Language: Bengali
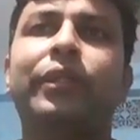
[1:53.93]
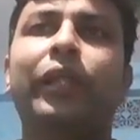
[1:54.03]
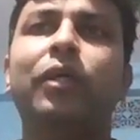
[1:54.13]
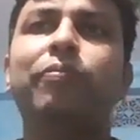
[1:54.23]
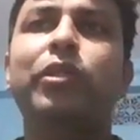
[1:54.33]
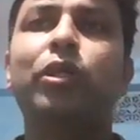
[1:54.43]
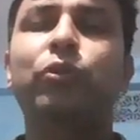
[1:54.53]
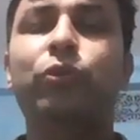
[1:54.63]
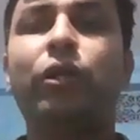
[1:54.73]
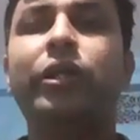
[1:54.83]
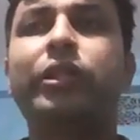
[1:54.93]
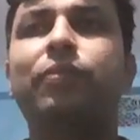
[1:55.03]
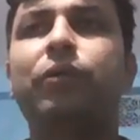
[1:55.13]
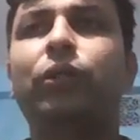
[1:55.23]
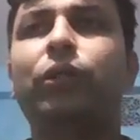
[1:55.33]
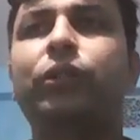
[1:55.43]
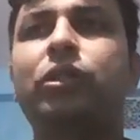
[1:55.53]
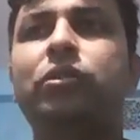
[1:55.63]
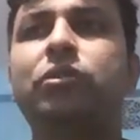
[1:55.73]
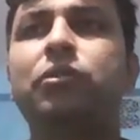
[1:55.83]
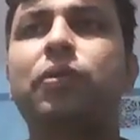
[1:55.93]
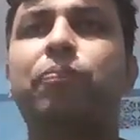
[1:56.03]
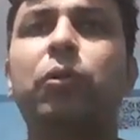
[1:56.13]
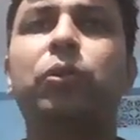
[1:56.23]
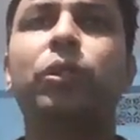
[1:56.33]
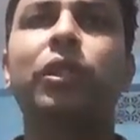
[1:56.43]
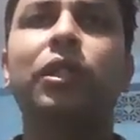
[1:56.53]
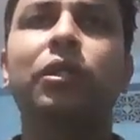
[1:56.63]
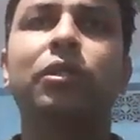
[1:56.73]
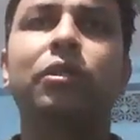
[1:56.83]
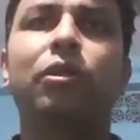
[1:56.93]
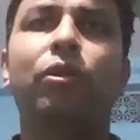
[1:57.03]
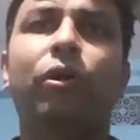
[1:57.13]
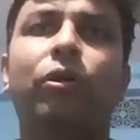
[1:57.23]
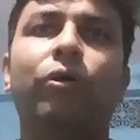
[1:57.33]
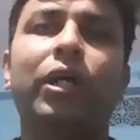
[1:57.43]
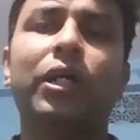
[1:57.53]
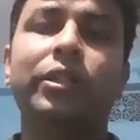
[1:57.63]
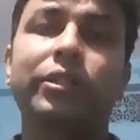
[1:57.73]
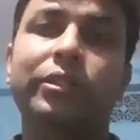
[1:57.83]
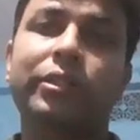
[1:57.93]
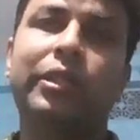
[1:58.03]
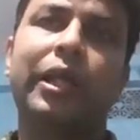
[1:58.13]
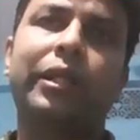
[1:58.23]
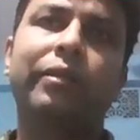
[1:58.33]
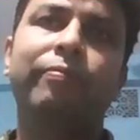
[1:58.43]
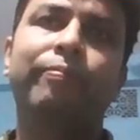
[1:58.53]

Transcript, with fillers: তাদের মধ্যে দুই ধরনের জীবন দর্শন পদ্ধতি লক্ষ্য করা যায়